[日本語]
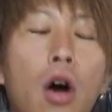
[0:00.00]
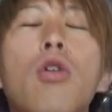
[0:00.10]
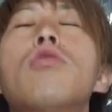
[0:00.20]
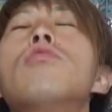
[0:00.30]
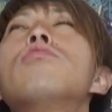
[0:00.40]

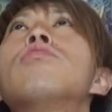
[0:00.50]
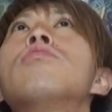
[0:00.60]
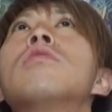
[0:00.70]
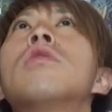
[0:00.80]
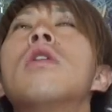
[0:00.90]

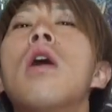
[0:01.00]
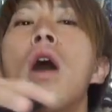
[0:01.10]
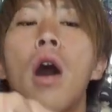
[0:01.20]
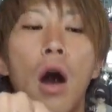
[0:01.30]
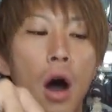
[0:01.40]

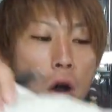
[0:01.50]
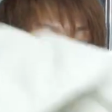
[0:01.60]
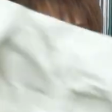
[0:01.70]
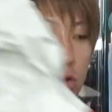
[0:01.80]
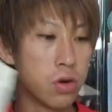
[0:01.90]
あうあ
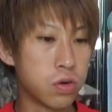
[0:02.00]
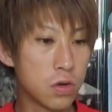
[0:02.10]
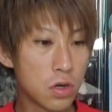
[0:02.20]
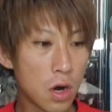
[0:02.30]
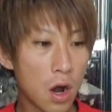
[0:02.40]
う
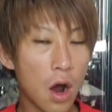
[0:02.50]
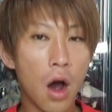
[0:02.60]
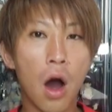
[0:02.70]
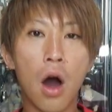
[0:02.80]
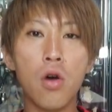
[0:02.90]

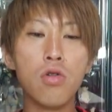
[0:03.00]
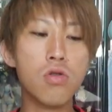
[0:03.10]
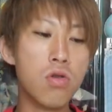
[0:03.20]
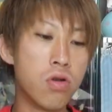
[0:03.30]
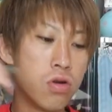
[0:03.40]
ほうほ